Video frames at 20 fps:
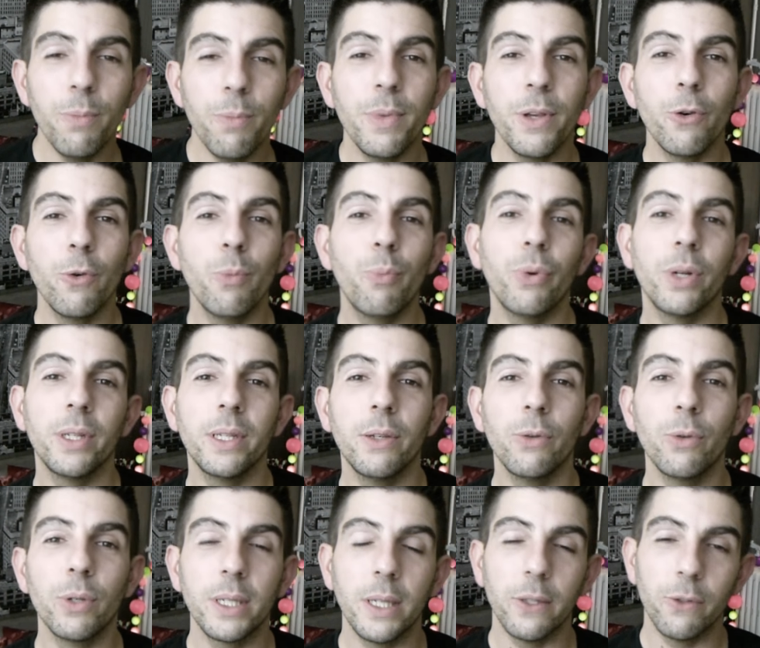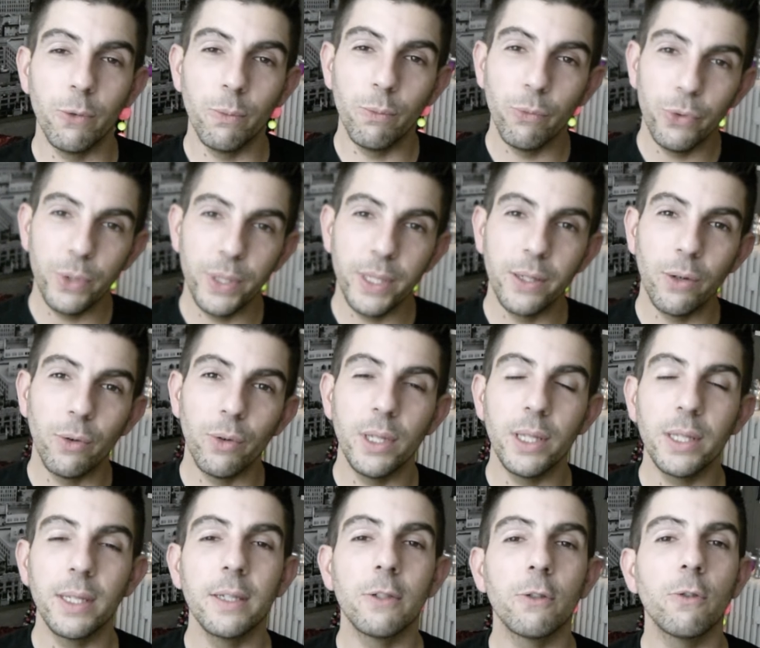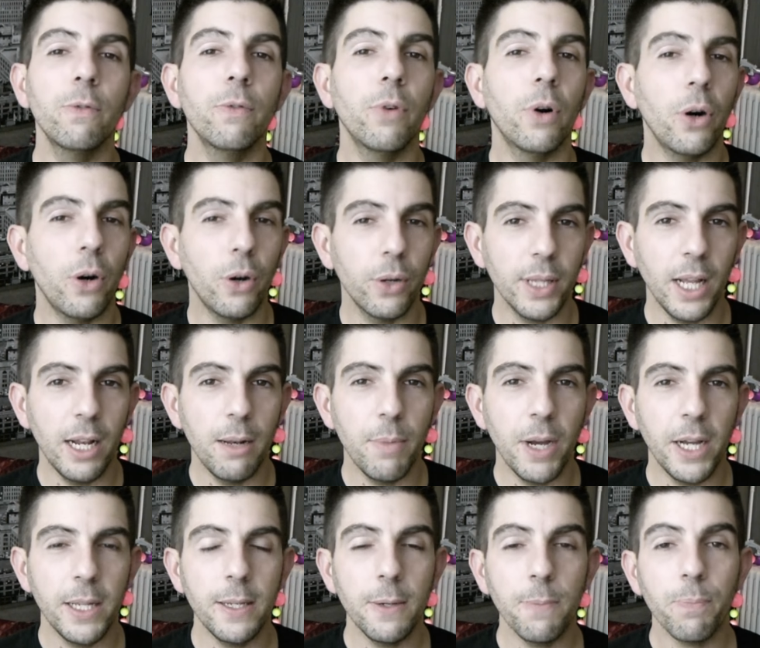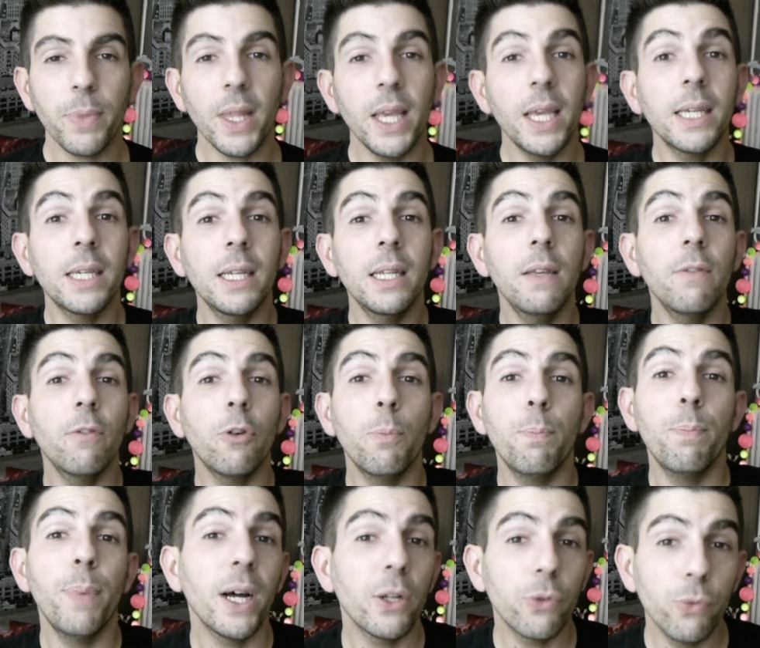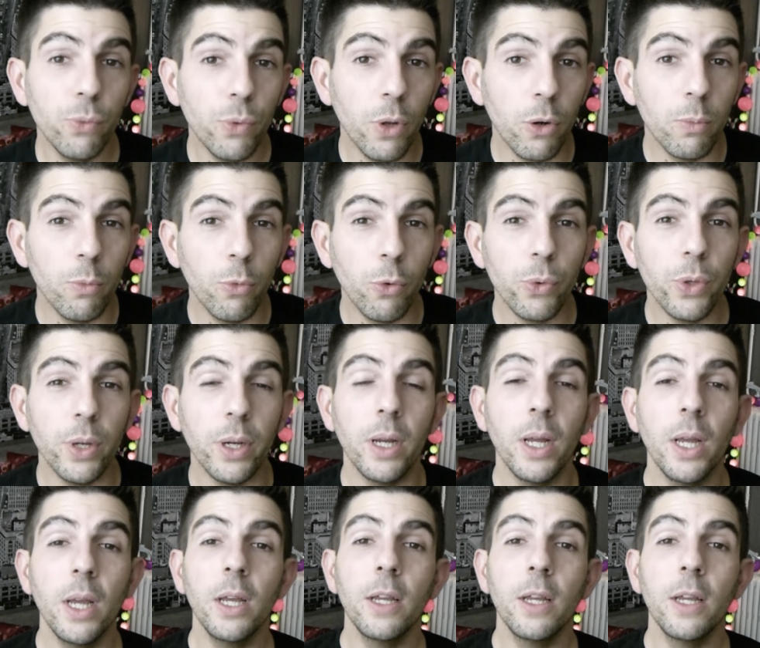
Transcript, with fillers: meo.de, qui est une boutique en ligne qui se trouve en Allemagne et qui livre partout dans le monde.